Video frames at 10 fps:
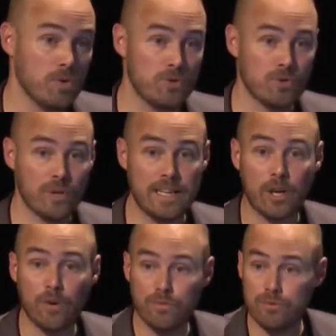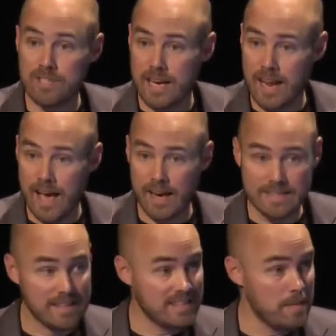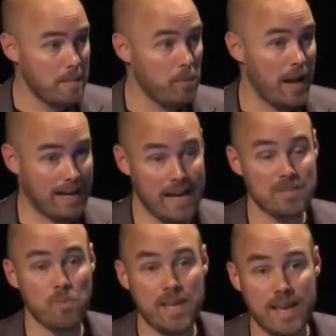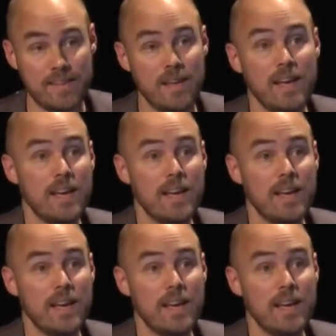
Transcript: sur les revenus de salaire, essentiellement pour la classe moyenne